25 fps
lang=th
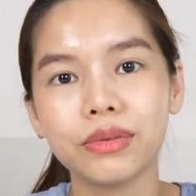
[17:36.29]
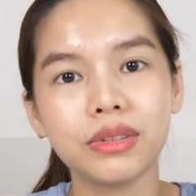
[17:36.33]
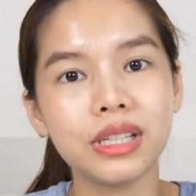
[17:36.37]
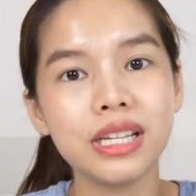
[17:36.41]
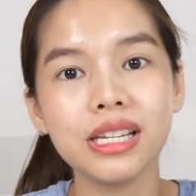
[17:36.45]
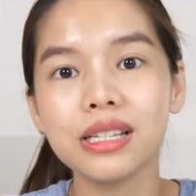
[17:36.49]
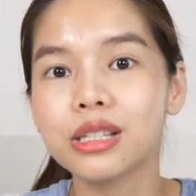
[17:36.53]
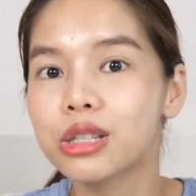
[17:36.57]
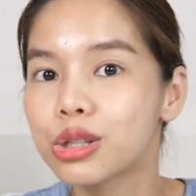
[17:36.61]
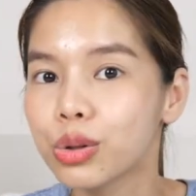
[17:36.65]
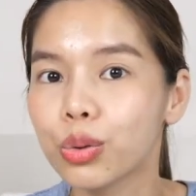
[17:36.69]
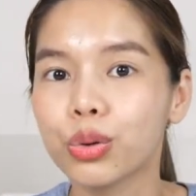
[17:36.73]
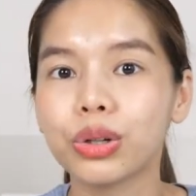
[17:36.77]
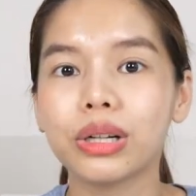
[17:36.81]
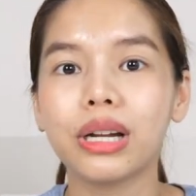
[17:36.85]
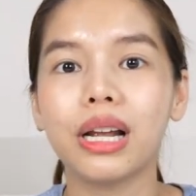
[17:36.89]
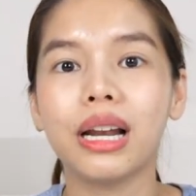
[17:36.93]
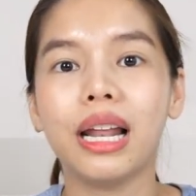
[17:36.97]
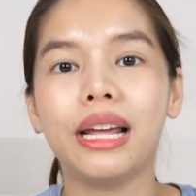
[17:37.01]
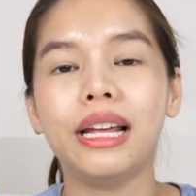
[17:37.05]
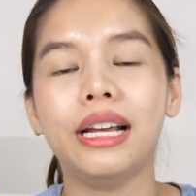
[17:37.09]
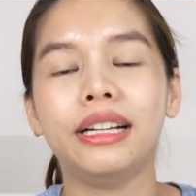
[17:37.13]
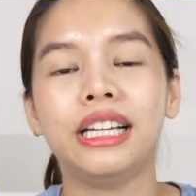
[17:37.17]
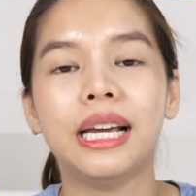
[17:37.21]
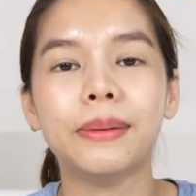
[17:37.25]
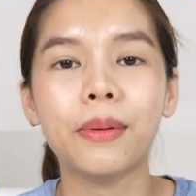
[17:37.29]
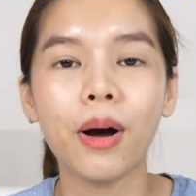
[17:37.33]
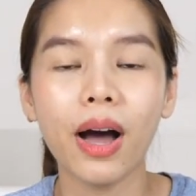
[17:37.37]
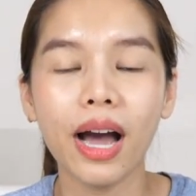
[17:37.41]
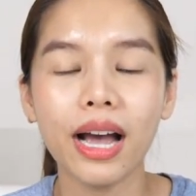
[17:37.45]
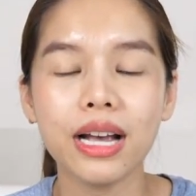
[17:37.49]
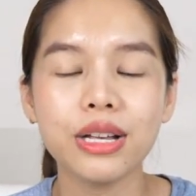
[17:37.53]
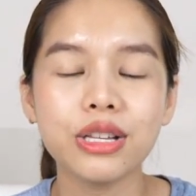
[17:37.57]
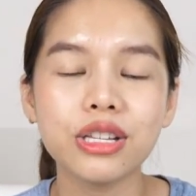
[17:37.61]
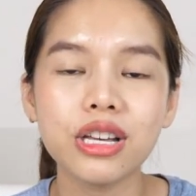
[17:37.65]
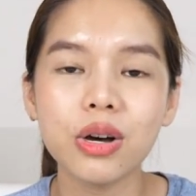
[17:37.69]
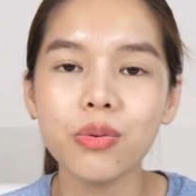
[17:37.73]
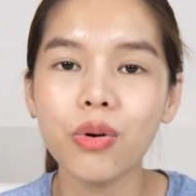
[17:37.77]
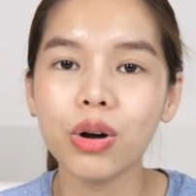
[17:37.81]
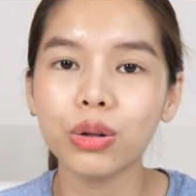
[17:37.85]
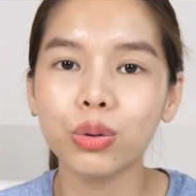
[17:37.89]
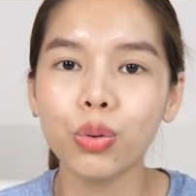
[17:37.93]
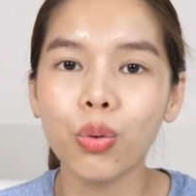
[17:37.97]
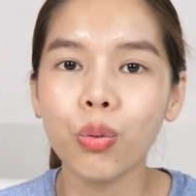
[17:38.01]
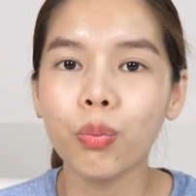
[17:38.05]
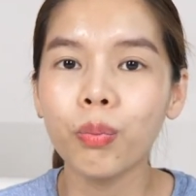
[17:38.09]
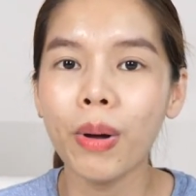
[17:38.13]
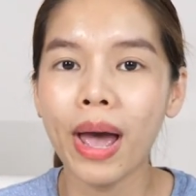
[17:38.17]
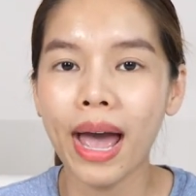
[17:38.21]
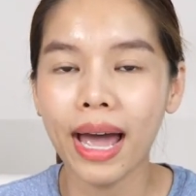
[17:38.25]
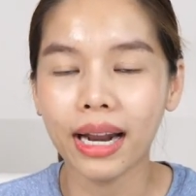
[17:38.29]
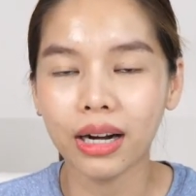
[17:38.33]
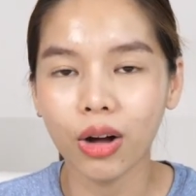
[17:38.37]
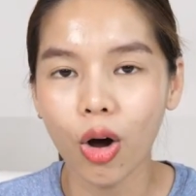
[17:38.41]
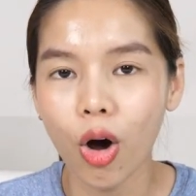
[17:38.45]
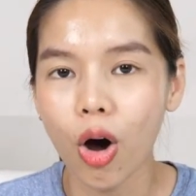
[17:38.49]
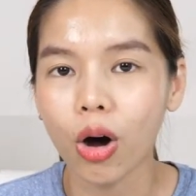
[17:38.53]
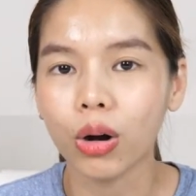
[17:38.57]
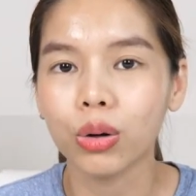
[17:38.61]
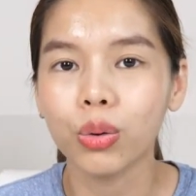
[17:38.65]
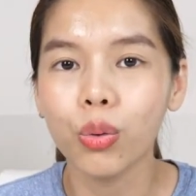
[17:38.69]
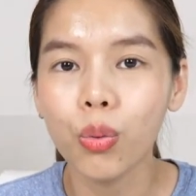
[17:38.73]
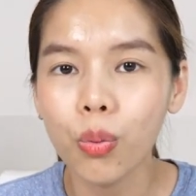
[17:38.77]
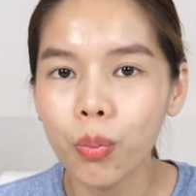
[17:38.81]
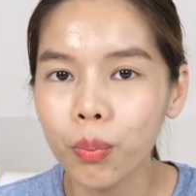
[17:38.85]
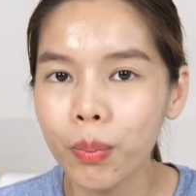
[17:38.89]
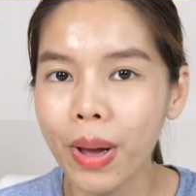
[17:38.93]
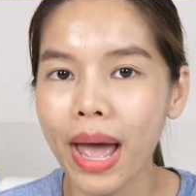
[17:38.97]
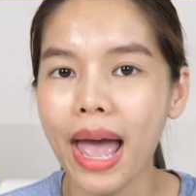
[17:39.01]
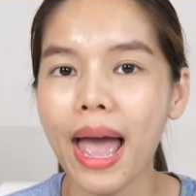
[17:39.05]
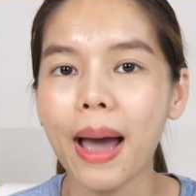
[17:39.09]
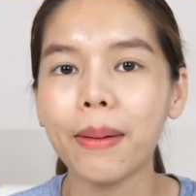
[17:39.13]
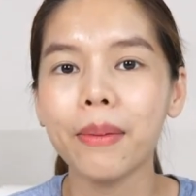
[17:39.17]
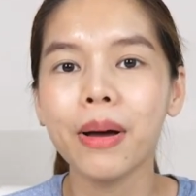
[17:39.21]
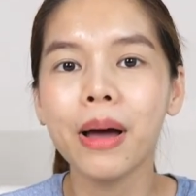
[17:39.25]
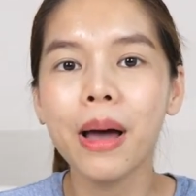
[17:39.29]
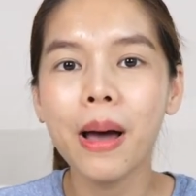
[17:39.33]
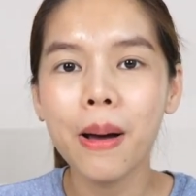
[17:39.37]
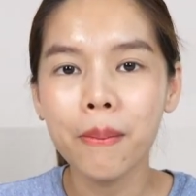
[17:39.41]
ที่สุดอะไรอย่างเงี้ยเพราะไอเชื่อว่าทุกแบรนด์ของทุกแบบ